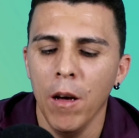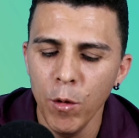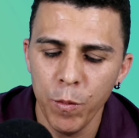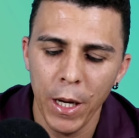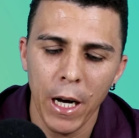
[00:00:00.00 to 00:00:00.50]

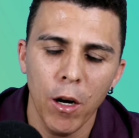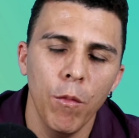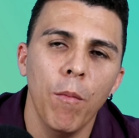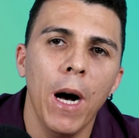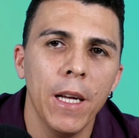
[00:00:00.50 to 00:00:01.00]
Vamos pegar
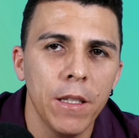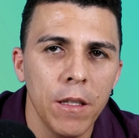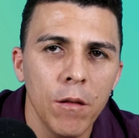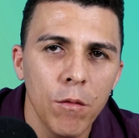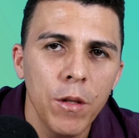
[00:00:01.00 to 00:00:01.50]
como
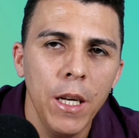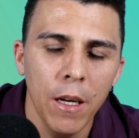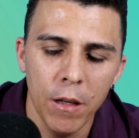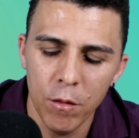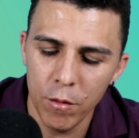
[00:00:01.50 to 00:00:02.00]
base um
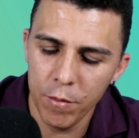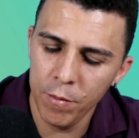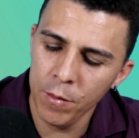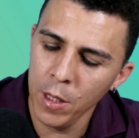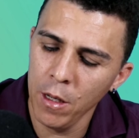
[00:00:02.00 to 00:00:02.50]
triângulo.
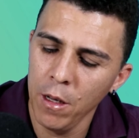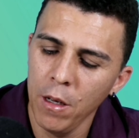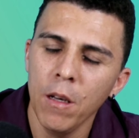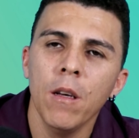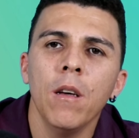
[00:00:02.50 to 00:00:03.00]

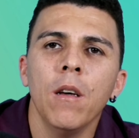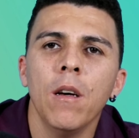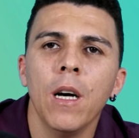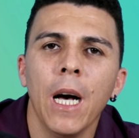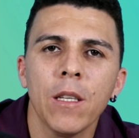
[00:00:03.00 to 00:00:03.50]

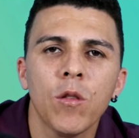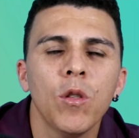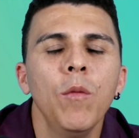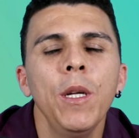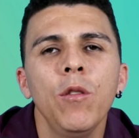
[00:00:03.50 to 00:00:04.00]
A
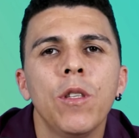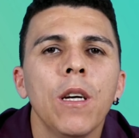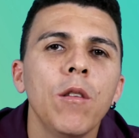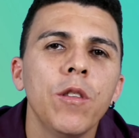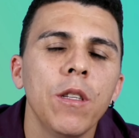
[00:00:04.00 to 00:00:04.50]
soma dos
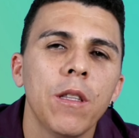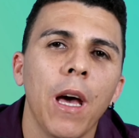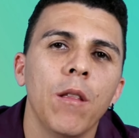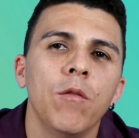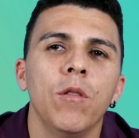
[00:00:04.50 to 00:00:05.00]
ângulos
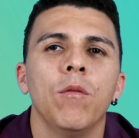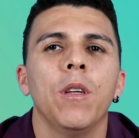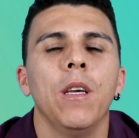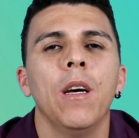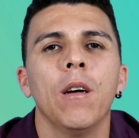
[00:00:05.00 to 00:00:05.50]
internos de um
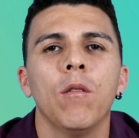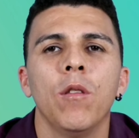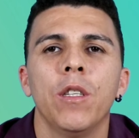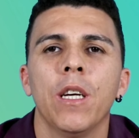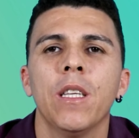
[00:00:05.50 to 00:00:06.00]
triângulo,
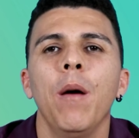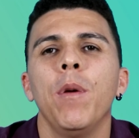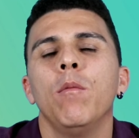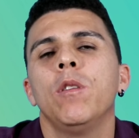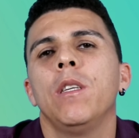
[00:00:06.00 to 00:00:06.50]
nós já
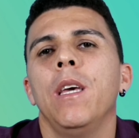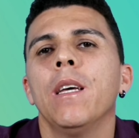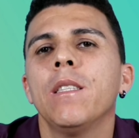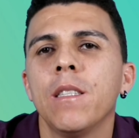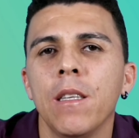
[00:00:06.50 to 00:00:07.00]
sabemos que
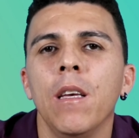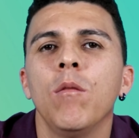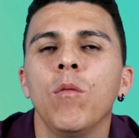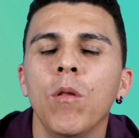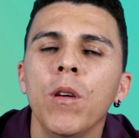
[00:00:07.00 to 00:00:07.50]
é
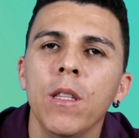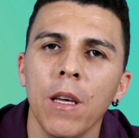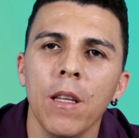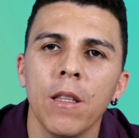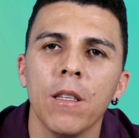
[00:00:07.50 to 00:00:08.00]

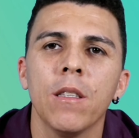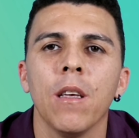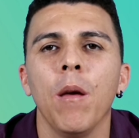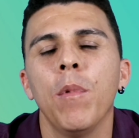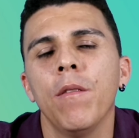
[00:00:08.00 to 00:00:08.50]
180,
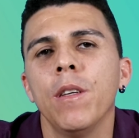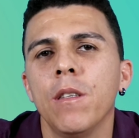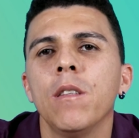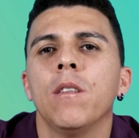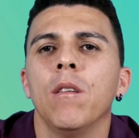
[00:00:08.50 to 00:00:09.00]
sempre vai
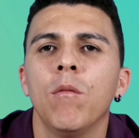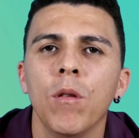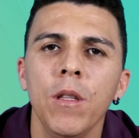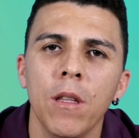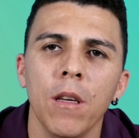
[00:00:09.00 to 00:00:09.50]
ser
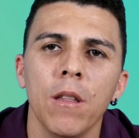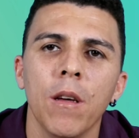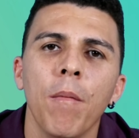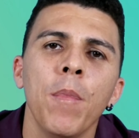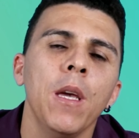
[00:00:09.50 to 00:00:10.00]

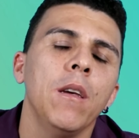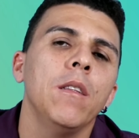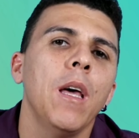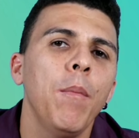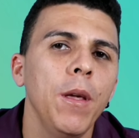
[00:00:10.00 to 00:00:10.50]
180,
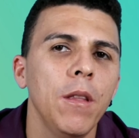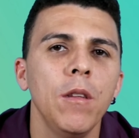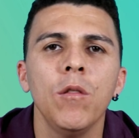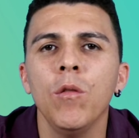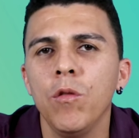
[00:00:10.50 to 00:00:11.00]

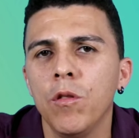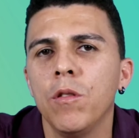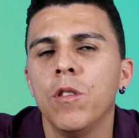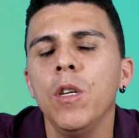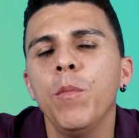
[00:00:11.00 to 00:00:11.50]
independente do
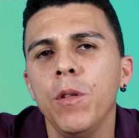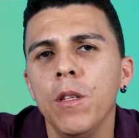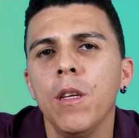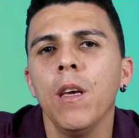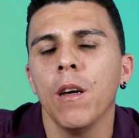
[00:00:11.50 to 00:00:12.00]
tipo de
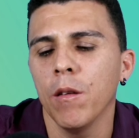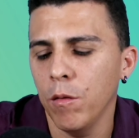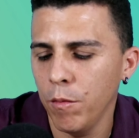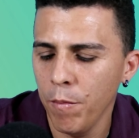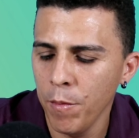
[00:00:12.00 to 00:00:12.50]

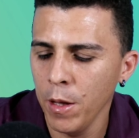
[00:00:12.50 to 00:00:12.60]
triângulo.